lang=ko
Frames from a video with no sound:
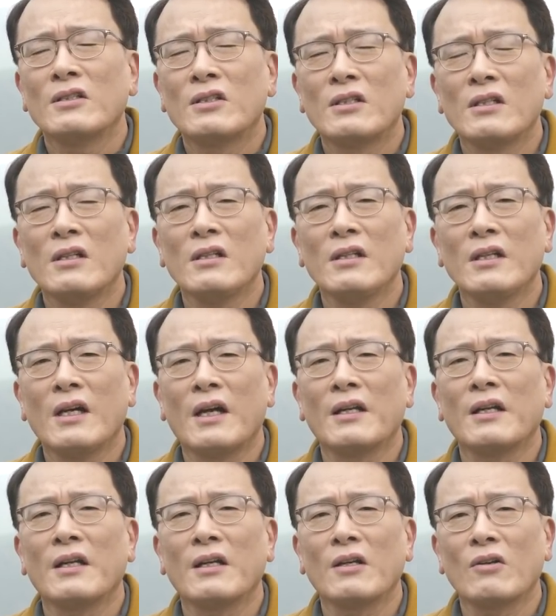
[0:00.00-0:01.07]
진리
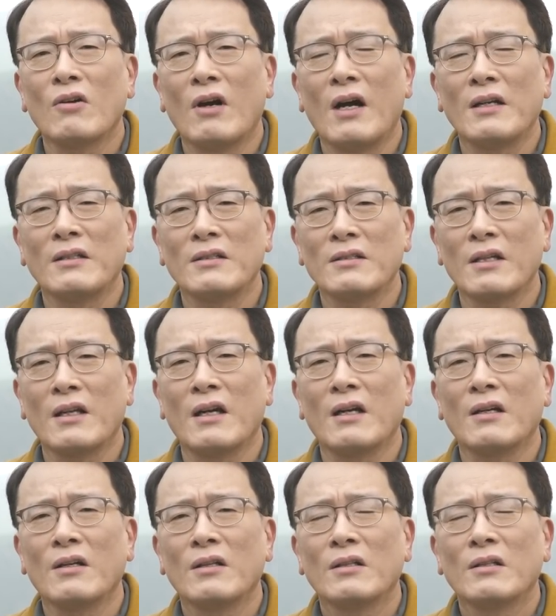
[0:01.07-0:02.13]
안에 거하는
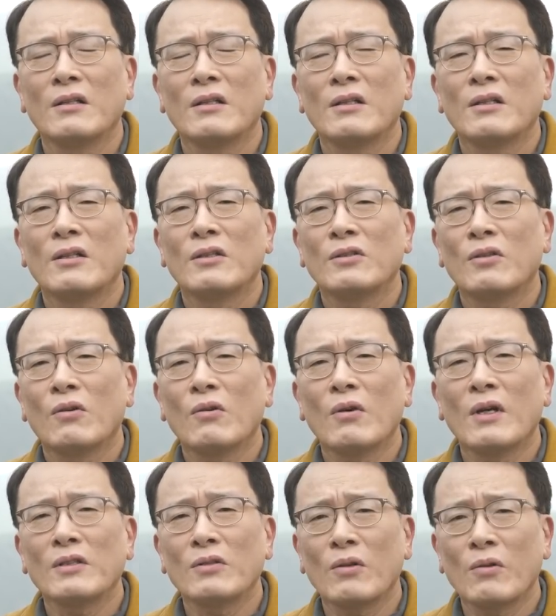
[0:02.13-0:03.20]
사랑,
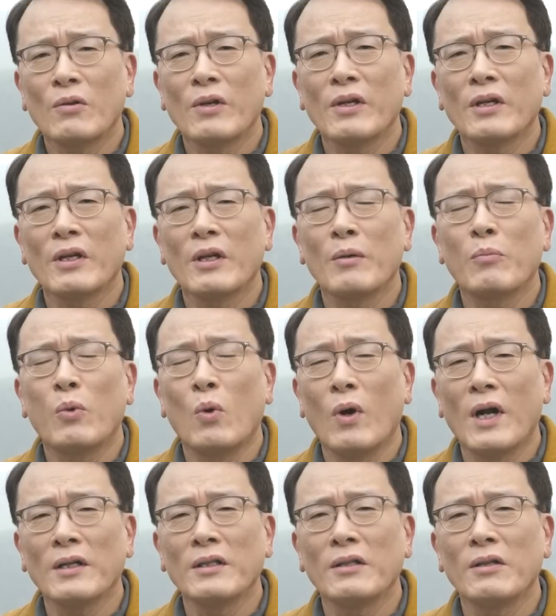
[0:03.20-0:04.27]
서로가 서로에게
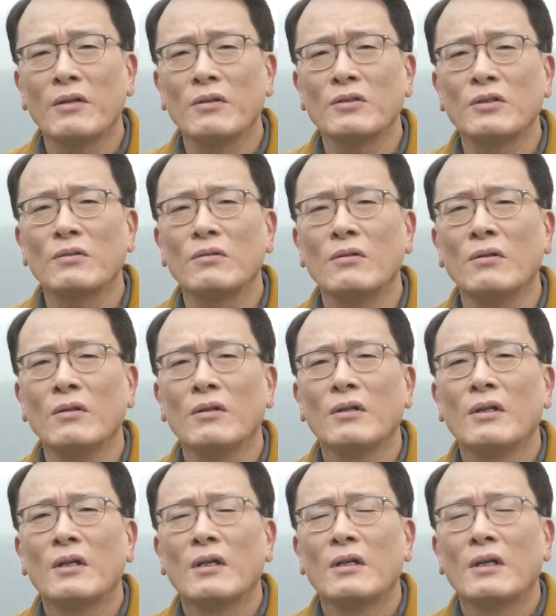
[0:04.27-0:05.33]
보완이 되어지고
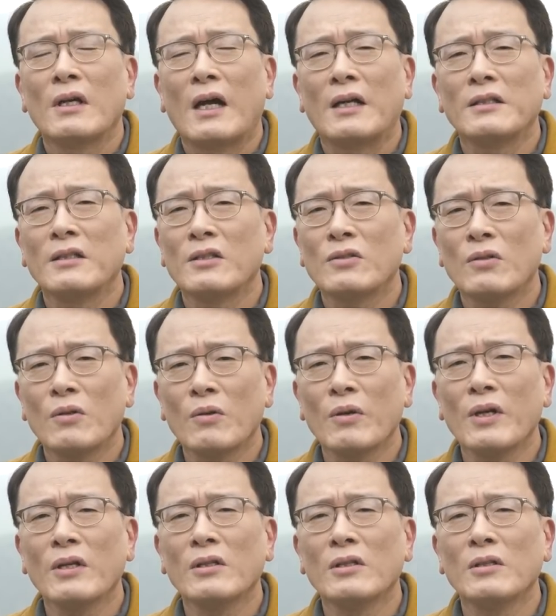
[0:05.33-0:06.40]
아니
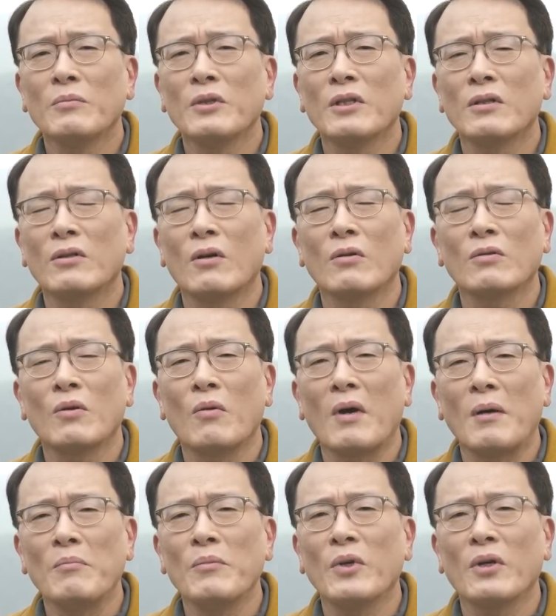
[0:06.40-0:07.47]
서로의 의미를 더욱더
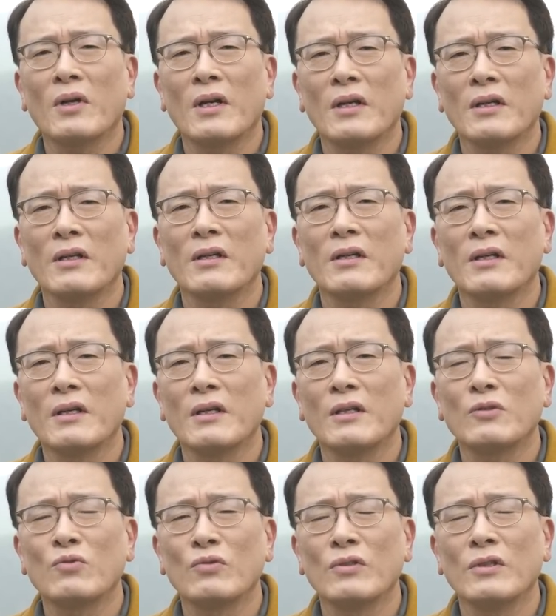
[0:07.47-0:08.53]
완벽하게
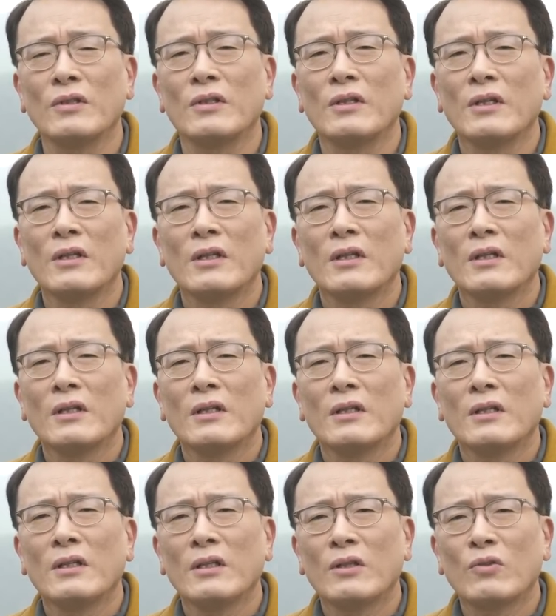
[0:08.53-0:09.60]
해주는
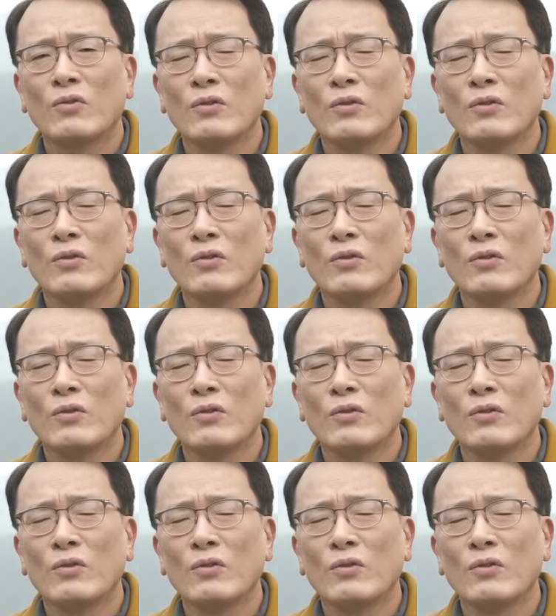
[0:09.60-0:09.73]
이